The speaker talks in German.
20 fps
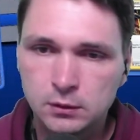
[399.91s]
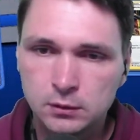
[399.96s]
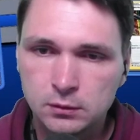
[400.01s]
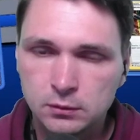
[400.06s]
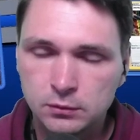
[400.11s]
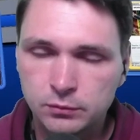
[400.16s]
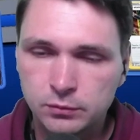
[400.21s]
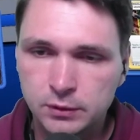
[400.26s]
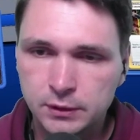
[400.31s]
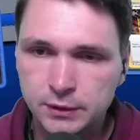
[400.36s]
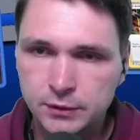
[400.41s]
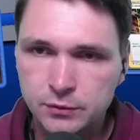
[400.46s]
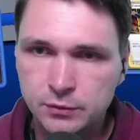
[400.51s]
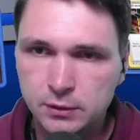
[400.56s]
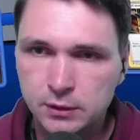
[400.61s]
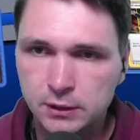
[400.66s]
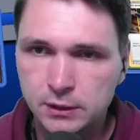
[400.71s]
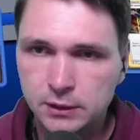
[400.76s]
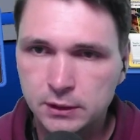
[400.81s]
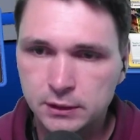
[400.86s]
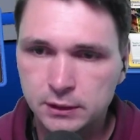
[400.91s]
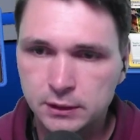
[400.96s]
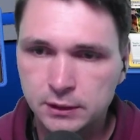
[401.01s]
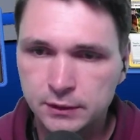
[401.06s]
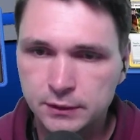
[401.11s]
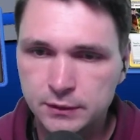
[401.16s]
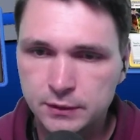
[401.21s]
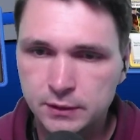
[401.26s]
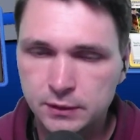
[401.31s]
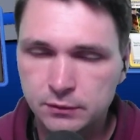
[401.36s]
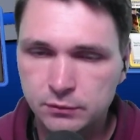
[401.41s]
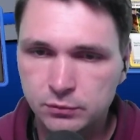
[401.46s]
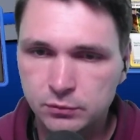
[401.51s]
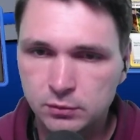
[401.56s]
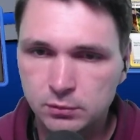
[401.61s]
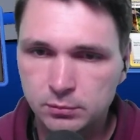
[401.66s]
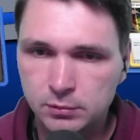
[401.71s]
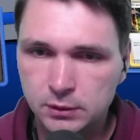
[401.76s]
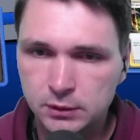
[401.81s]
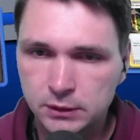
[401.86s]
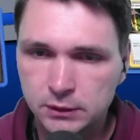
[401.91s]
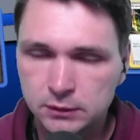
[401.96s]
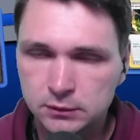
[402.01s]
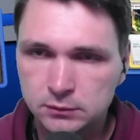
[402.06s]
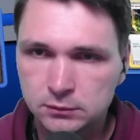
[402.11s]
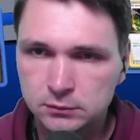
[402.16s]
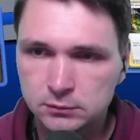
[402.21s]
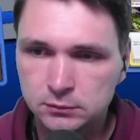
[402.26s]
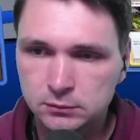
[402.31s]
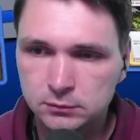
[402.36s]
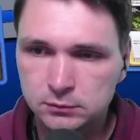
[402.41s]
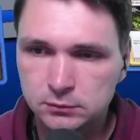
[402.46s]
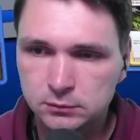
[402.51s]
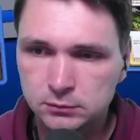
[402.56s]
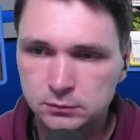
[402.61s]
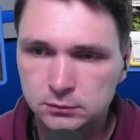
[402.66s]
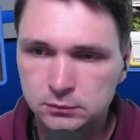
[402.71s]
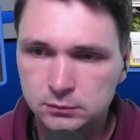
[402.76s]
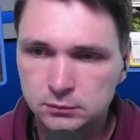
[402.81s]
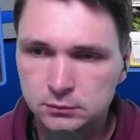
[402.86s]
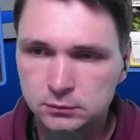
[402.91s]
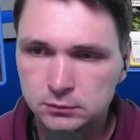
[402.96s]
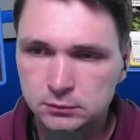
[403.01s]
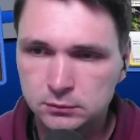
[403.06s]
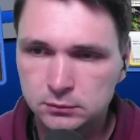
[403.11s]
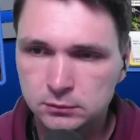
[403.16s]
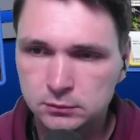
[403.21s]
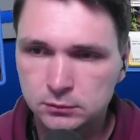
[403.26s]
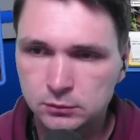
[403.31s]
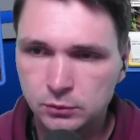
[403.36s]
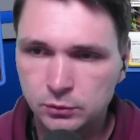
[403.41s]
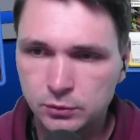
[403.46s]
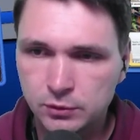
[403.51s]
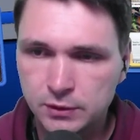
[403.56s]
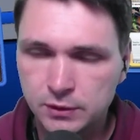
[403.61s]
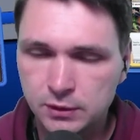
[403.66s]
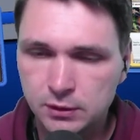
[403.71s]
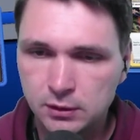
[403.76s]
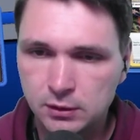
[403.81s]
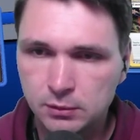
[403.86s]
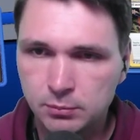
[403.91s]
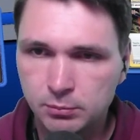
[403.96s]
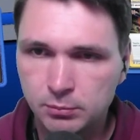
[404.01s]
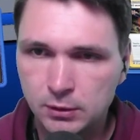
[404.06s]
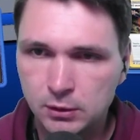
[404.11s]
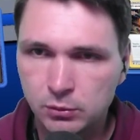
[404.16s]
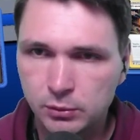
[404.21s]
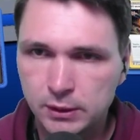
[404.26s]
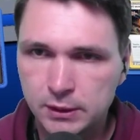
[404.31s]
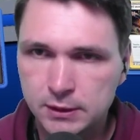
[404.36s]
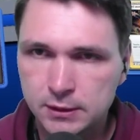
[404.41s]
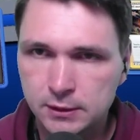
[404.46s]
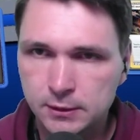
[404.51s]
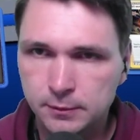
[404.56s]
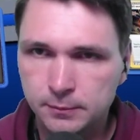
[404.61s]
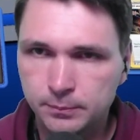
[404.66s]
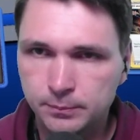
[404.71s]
und vielleicht sogar einen Genesect vorbereiten und die Meloetta.